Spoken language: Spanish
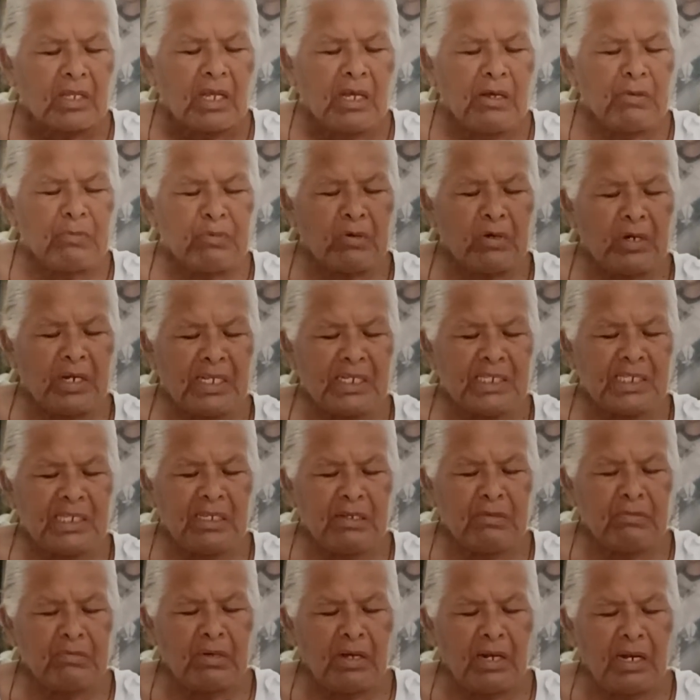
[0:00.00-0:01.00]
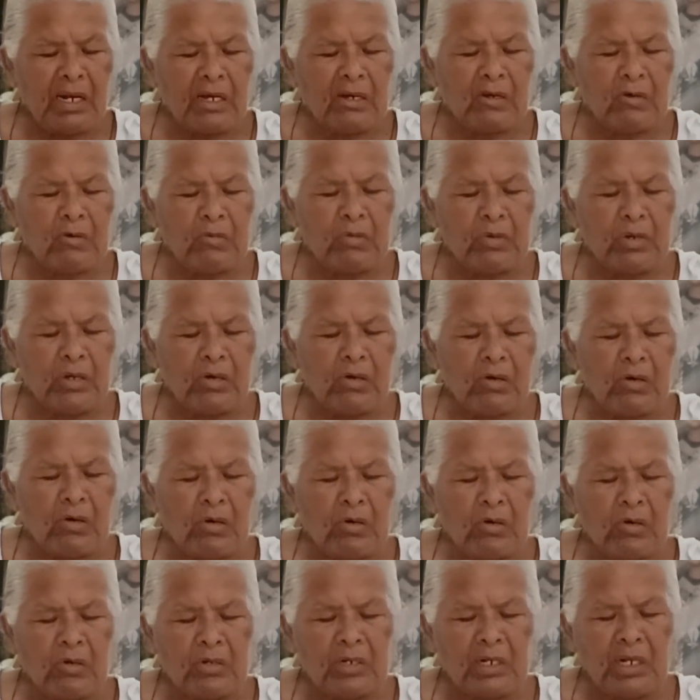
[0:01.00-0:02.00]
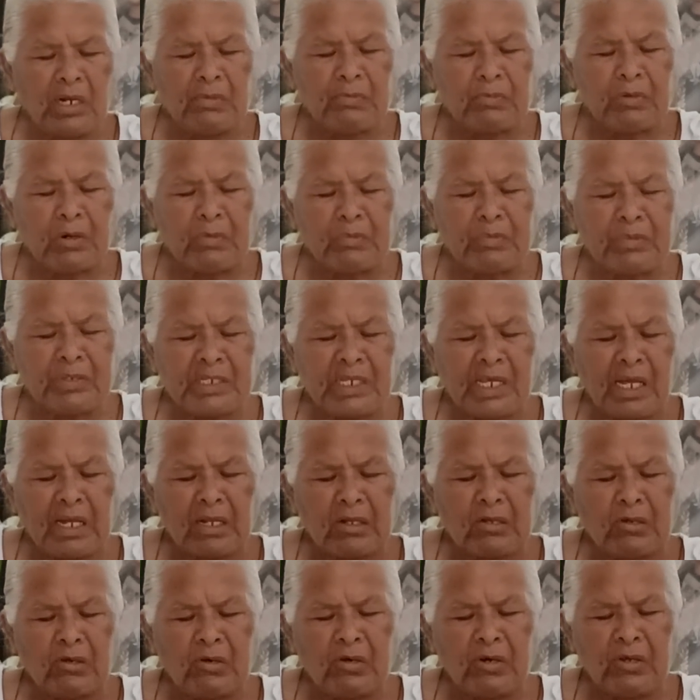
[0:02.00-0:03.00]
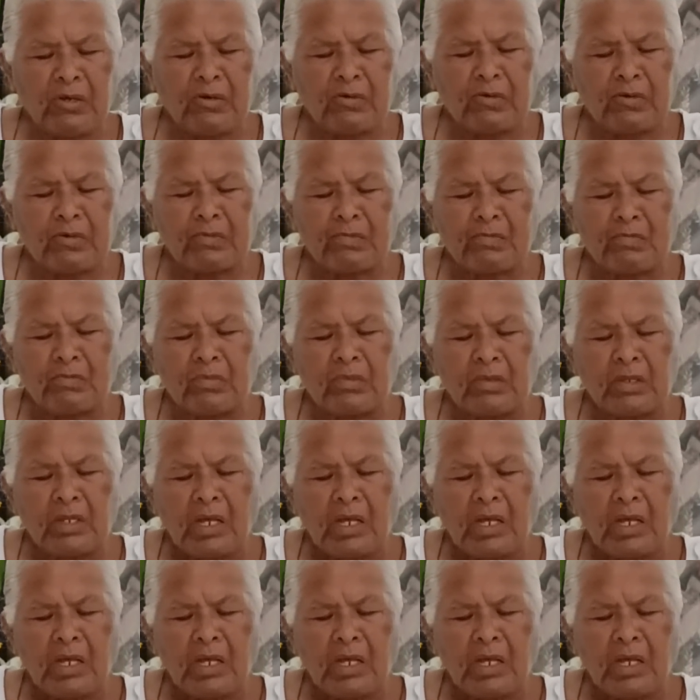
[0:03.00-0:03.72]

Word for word: y por encima la cubrió con el propiciatorio